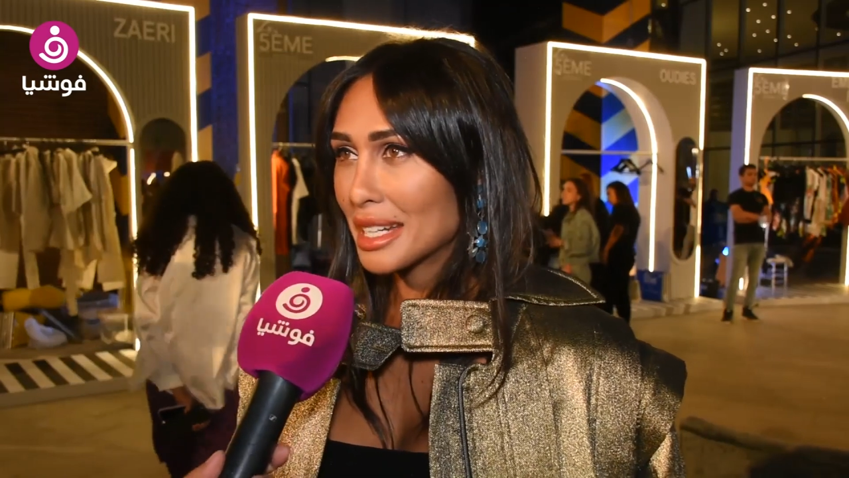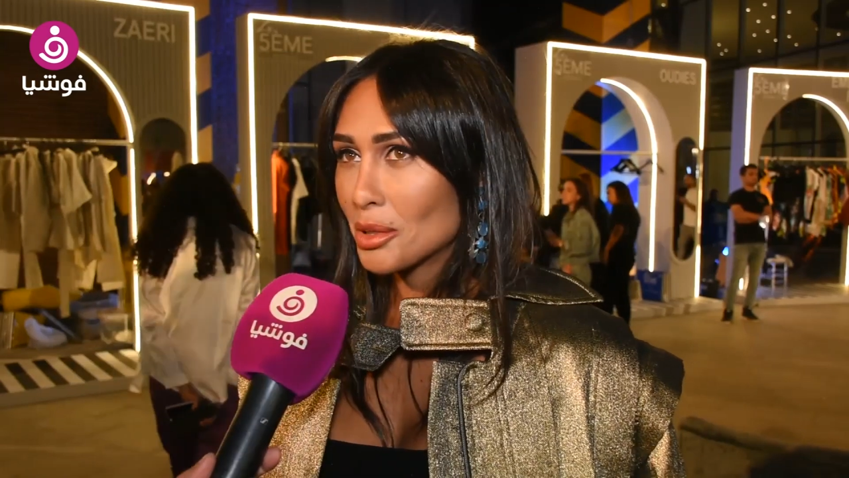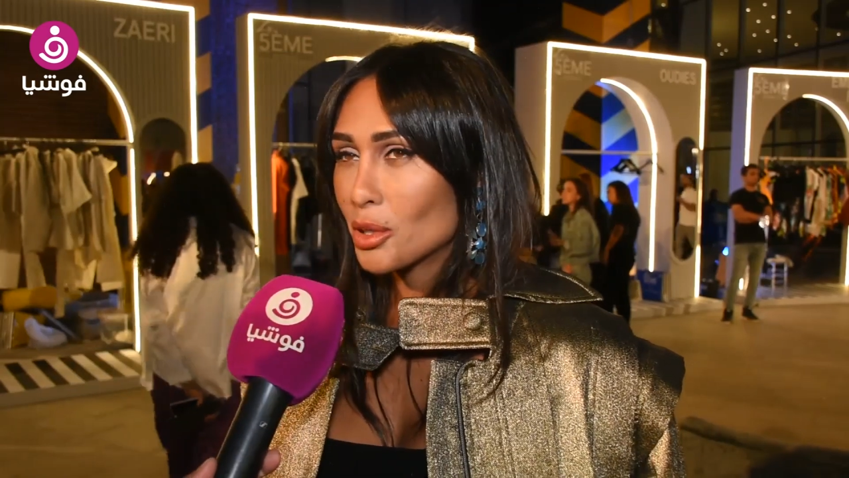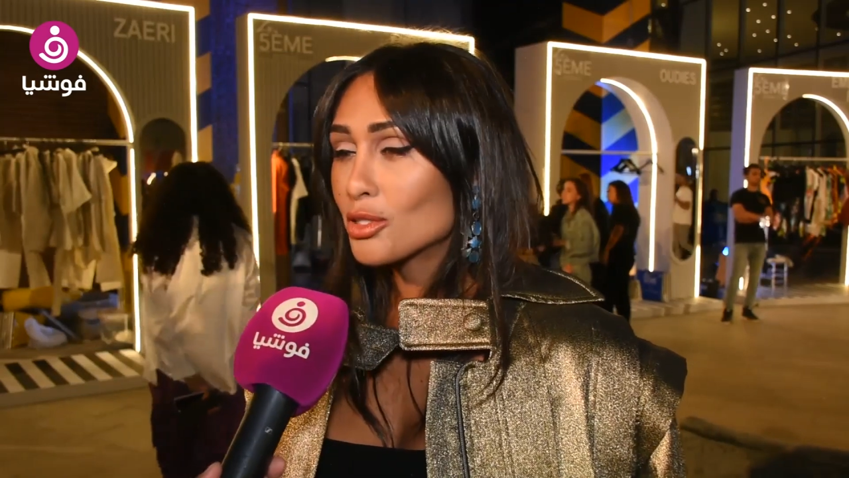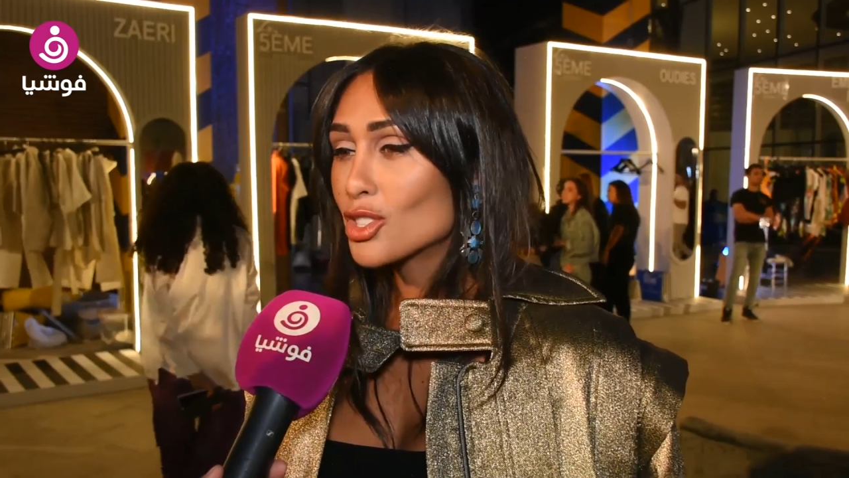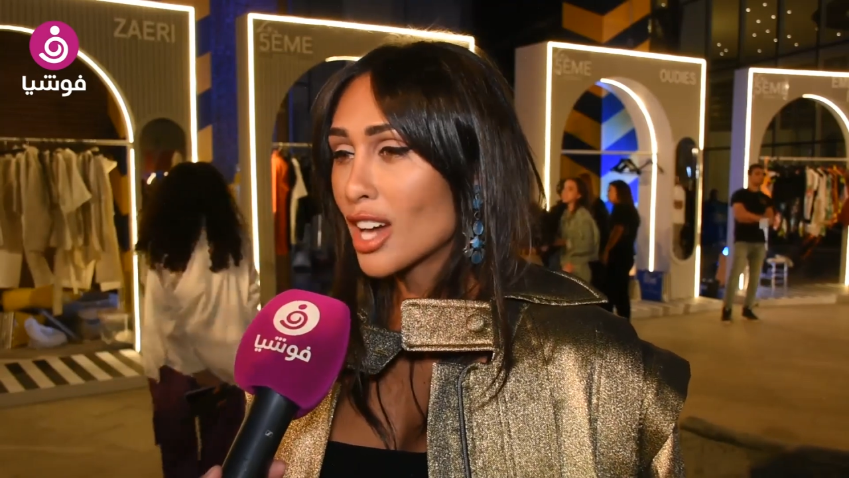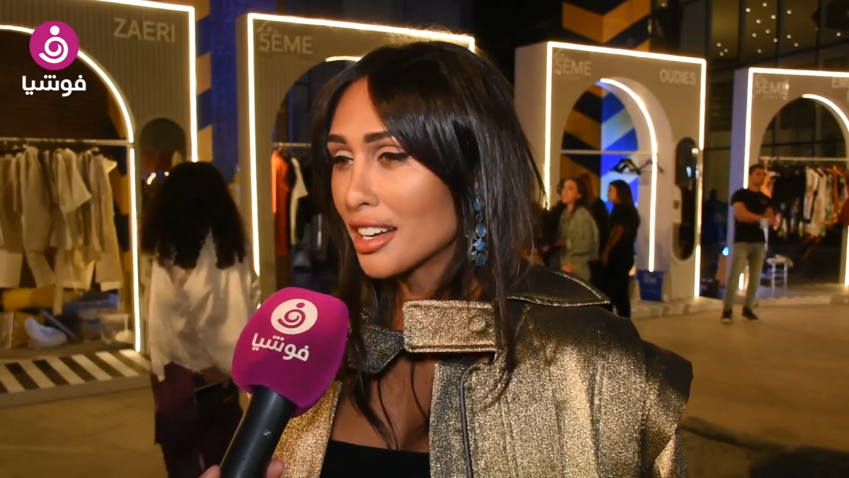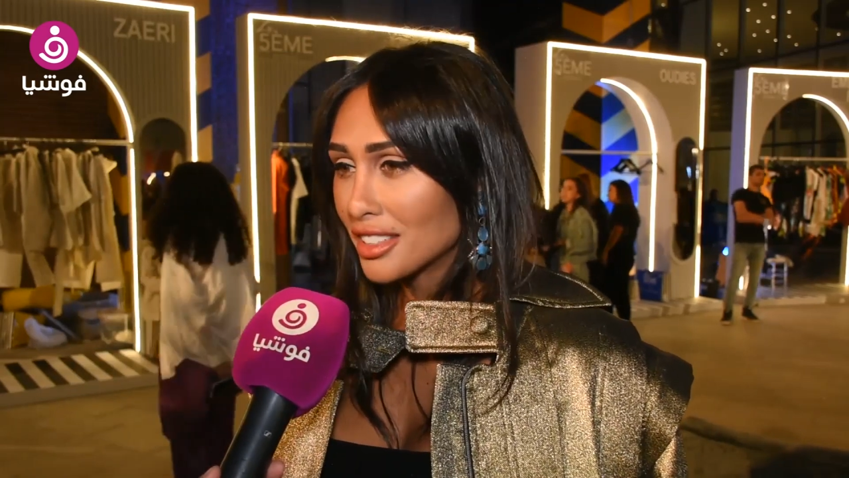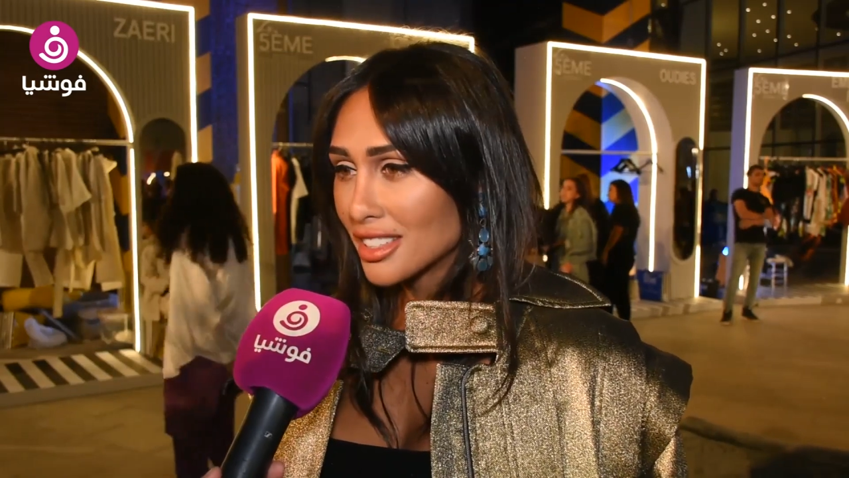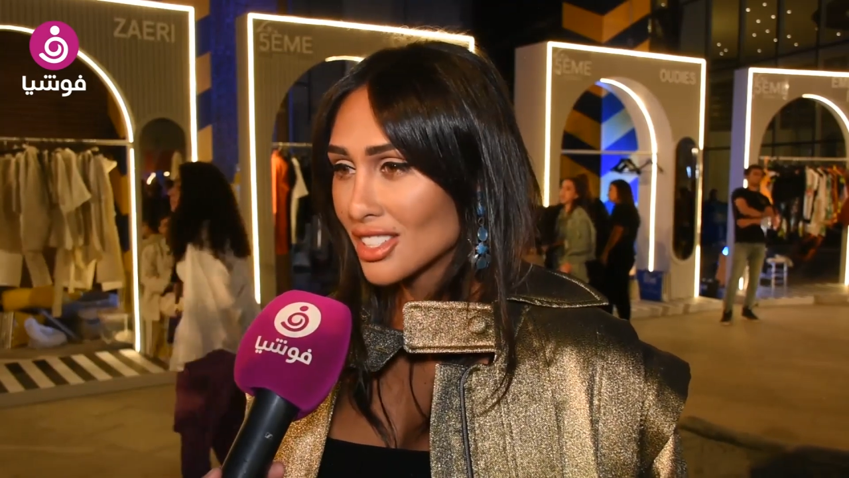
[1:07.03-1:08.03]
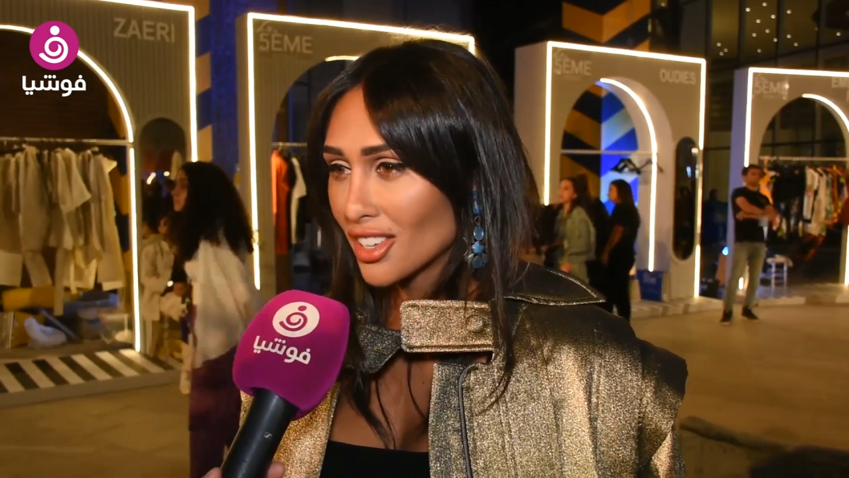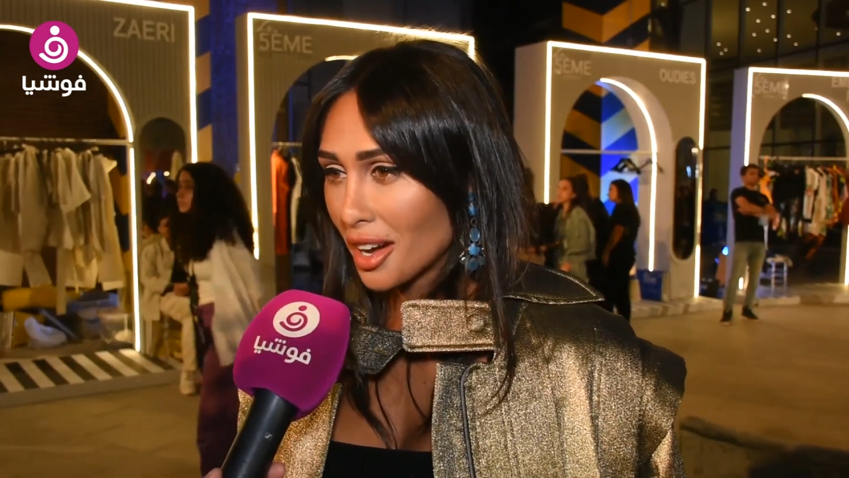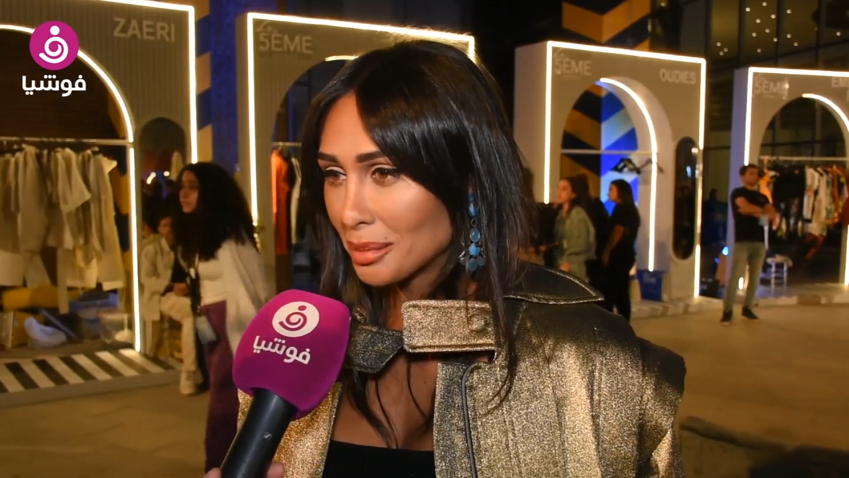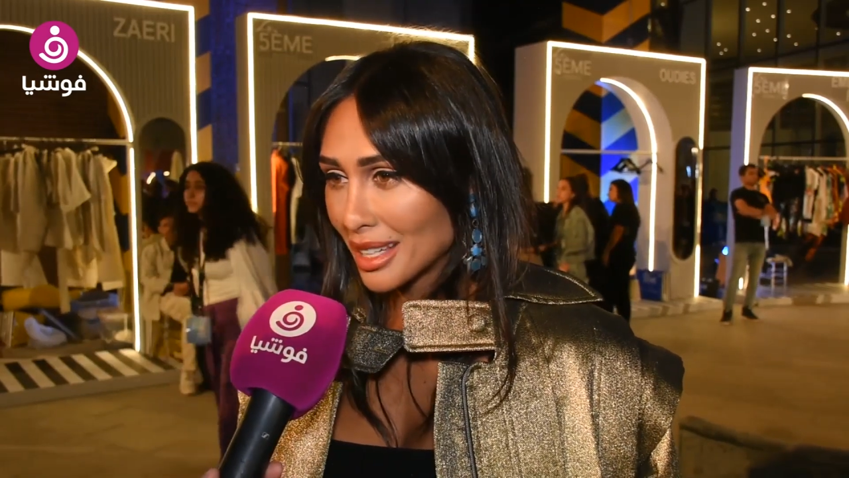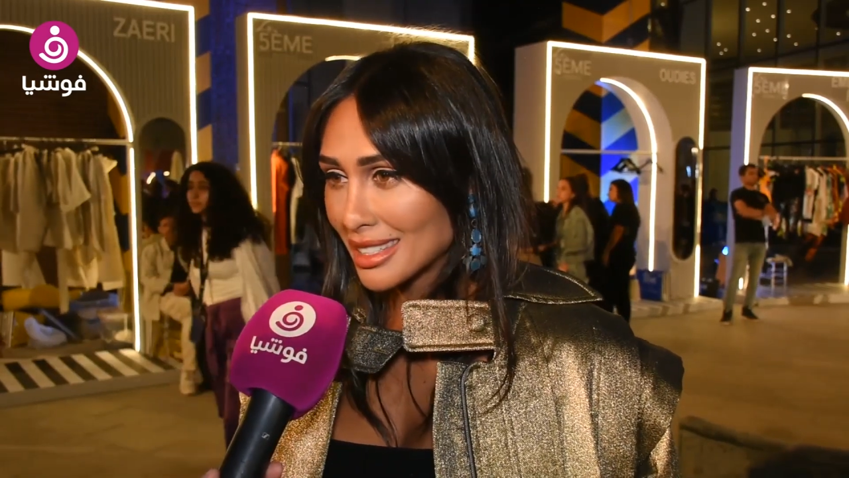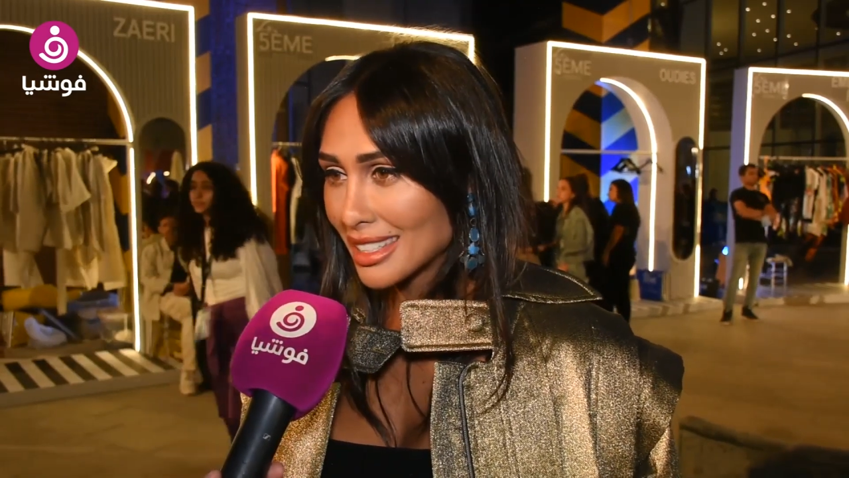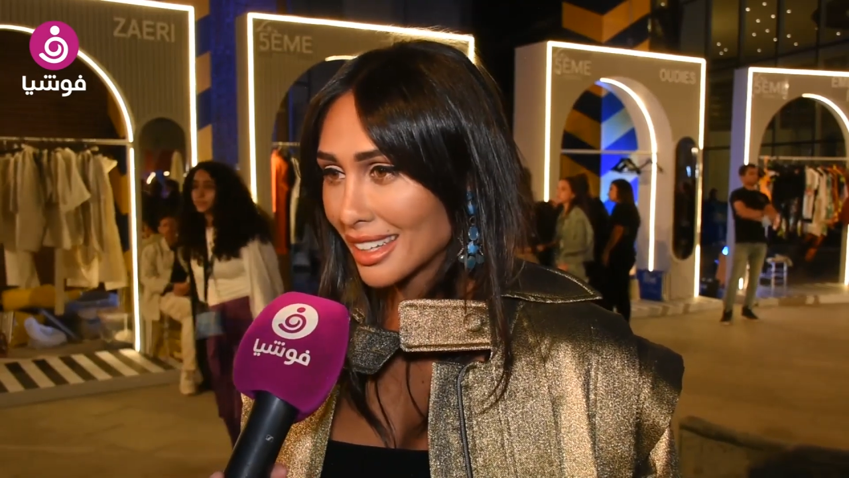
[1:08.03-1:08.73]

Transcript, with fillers: أنا ما كنتش عارفة إن الصراحة بتاعتي